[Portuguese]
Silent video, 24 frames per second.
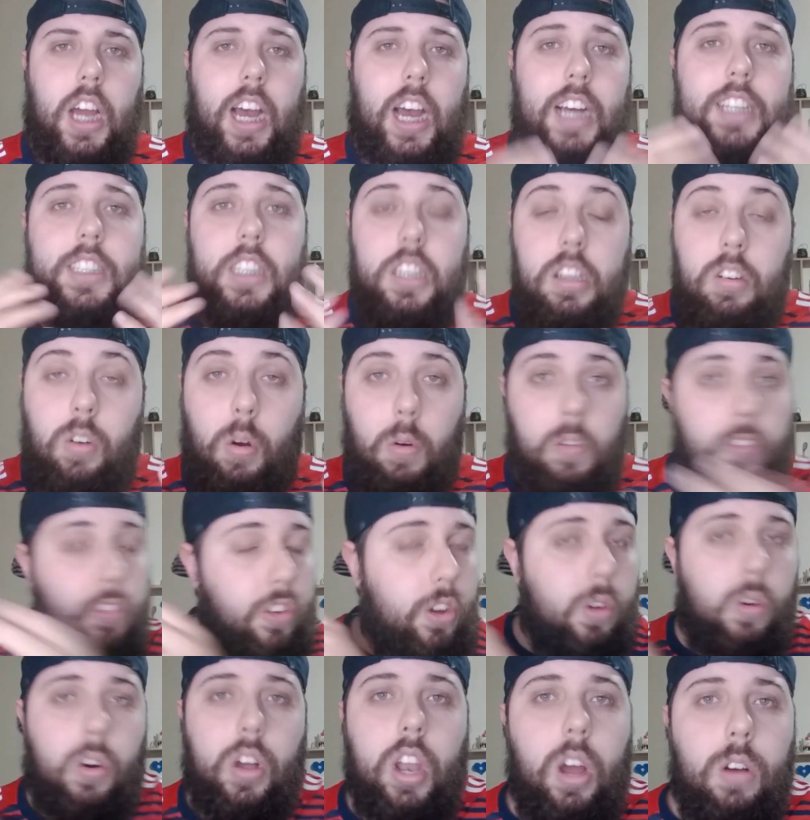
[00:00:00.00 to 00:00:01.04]
assim como
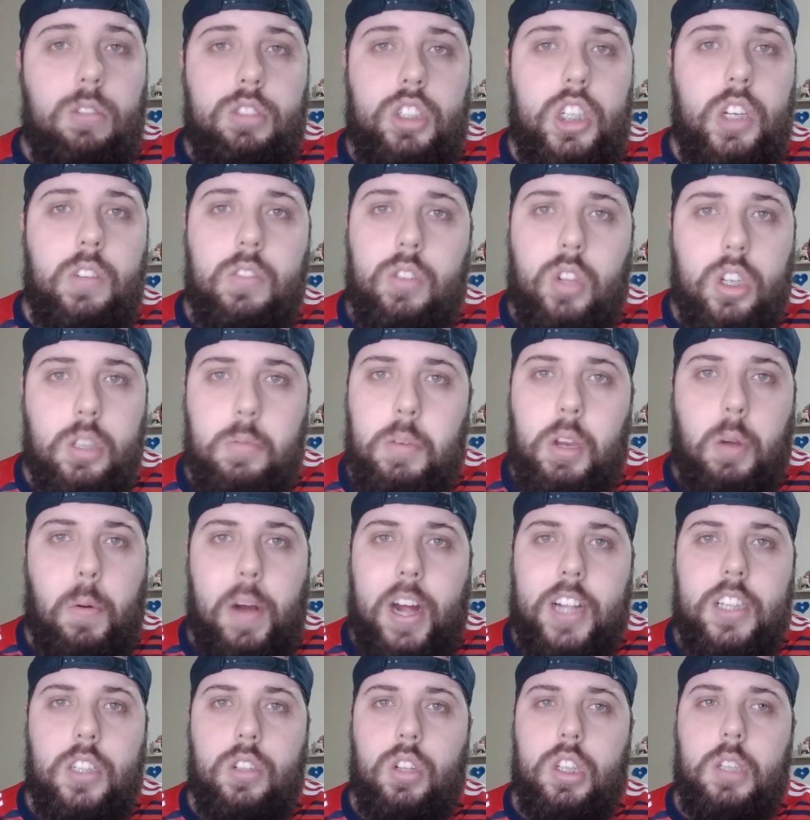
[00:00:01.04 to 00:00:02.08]
foi o Ronaldinho em
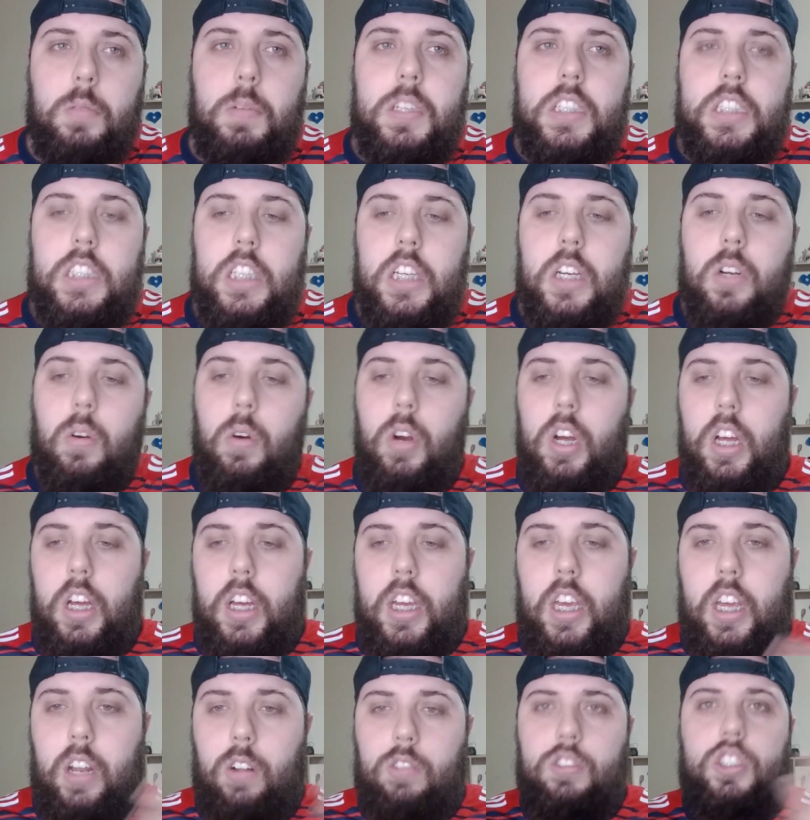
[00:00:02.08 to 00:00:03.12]
2004 e 2005,
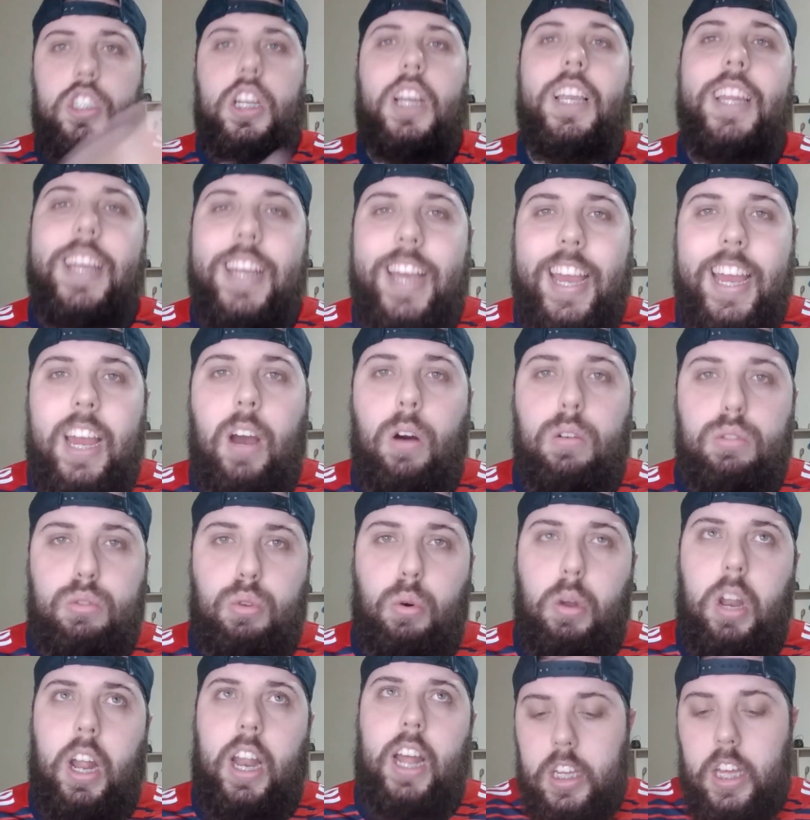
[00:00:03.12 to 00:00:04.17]
que não tinha ninguém à
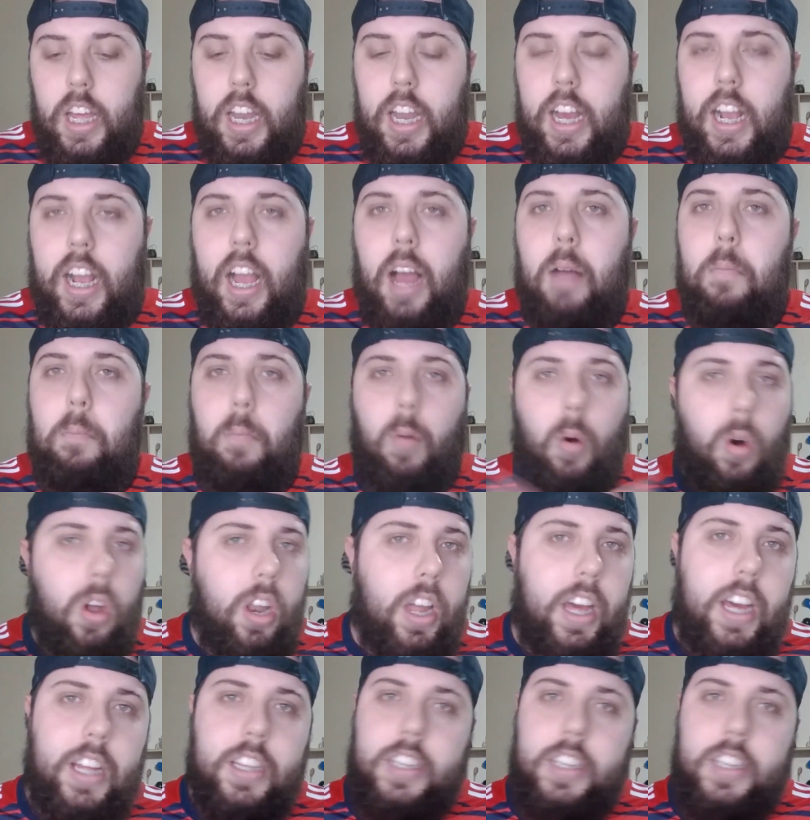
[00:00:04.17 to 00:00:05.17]
altura, né? E ele acabou, né,